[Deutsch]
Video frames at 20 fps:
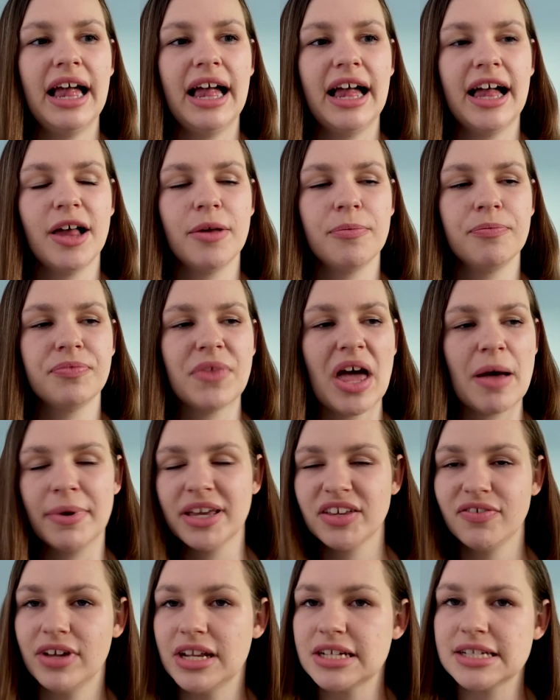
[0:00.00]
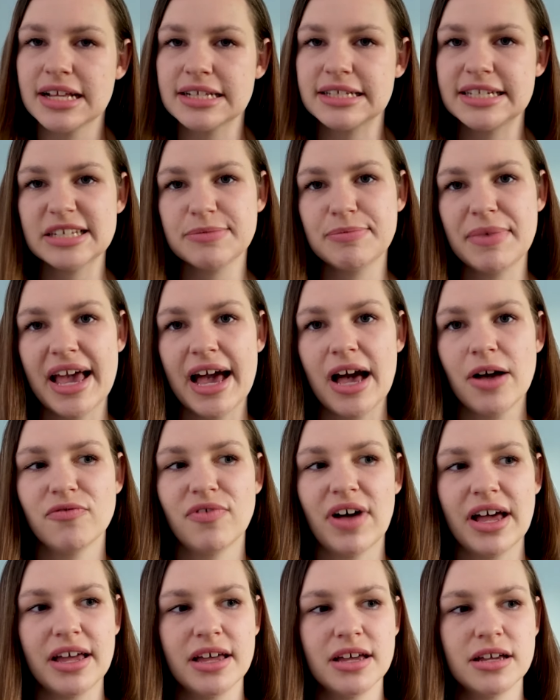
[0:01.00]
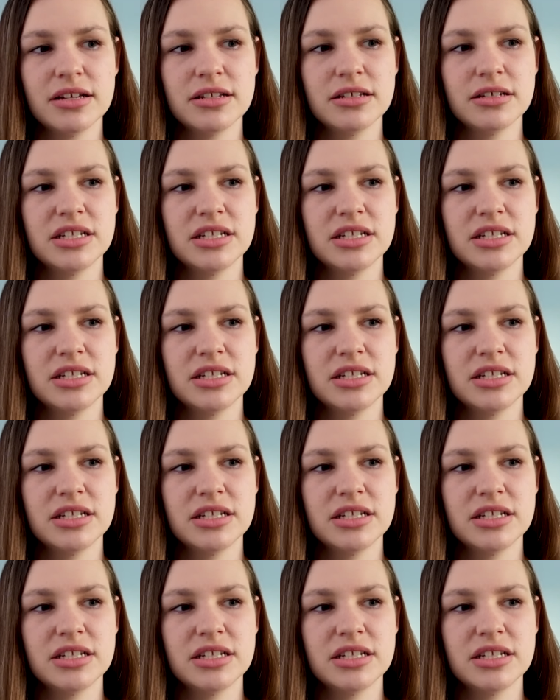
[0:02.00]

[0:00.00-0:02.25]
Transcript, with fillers: ähm, aber ich will das jetzt nicht mehr, weil